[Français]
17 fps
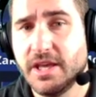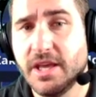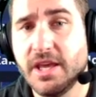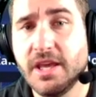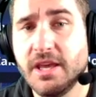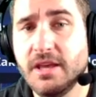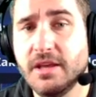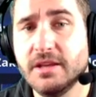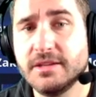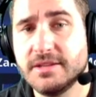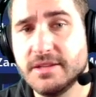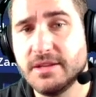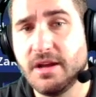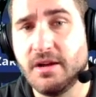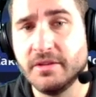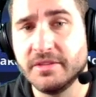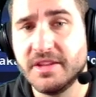Et
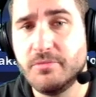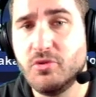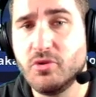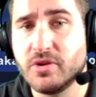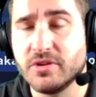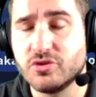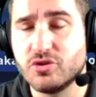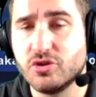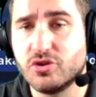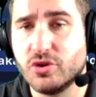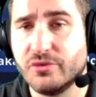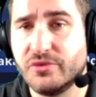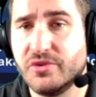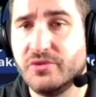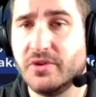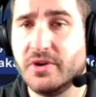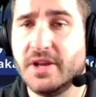en débloquant ce
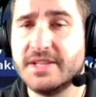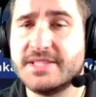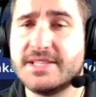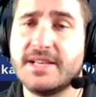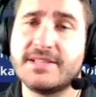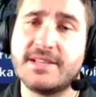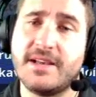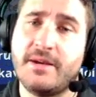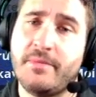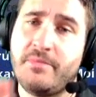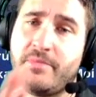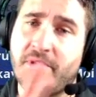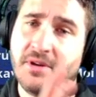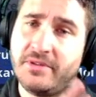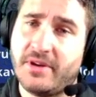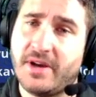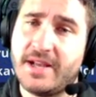survivant là, ça, ça
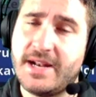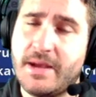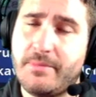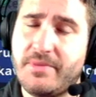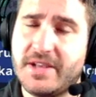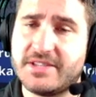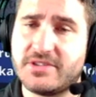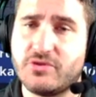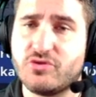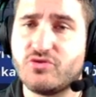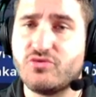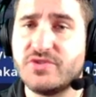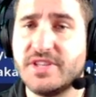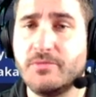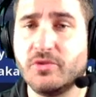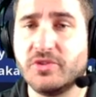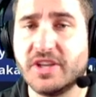prendra la place que je
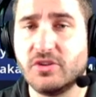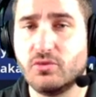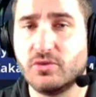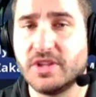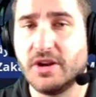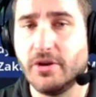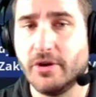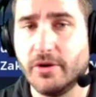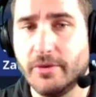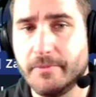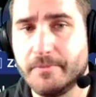vous ai montré tout à l'heure.